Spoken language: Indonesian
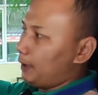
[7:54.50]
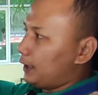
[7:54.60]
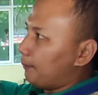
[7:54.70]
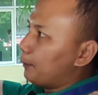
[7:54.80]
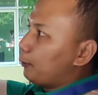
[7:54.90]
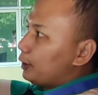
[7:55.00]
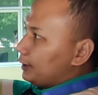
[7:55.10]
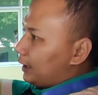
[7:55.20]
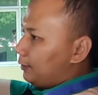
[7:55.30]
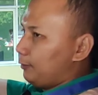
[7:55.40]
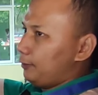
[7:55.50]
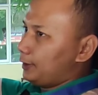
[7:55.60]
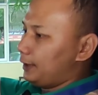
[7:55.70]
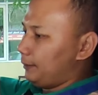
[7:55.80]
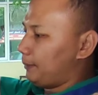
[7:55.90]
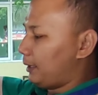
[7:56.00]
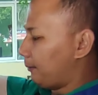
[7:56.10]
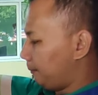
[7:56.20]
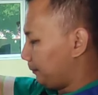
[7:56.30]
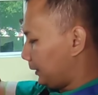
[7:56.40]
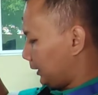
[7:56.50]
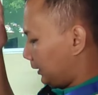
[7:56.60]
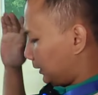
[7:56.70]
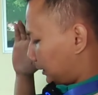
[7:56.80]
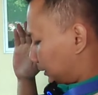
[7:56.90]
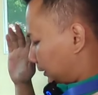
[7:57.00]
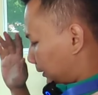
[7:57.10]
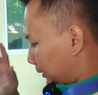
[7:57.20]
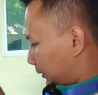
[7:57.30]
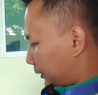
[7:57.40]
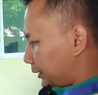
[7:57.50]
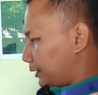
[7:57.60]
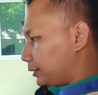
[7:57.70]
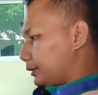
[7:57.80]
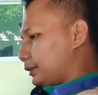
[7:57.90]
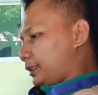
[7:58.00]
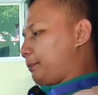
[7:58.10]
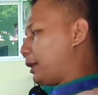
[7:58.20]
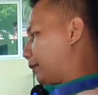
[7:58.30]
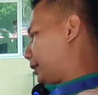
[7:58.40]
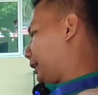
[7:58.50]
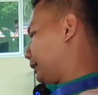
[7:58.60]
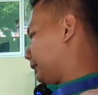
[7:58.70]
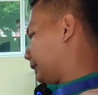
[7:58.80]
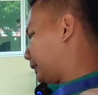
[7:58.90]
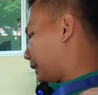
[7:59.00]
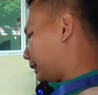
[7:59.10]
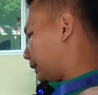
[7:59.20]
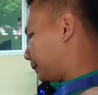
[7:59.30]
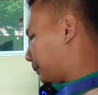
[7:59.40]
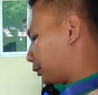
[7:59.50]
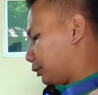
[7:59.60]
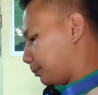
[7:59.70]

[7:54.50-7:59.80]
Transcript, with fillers: bagian pengemudi satu oke maaf terus ke bawah sini ada tempat